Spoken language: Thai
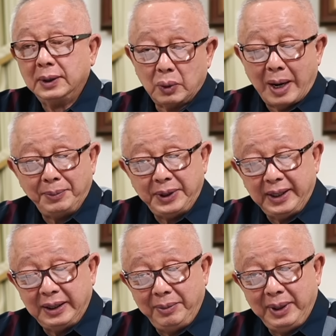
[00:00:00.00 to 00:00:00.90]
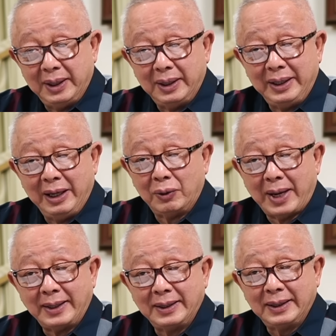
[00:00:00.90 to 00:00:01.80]
ความจริงที่มีหนึ่งเดียว
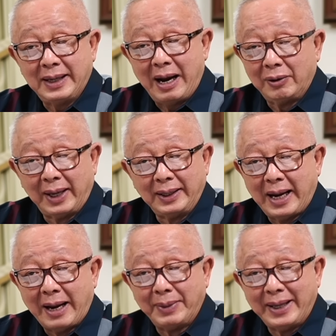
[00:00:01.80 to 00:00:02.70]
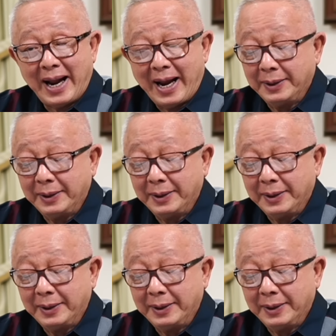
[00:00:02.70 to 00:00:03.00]
นั้นข้าวนั้นผ่านไม่ได้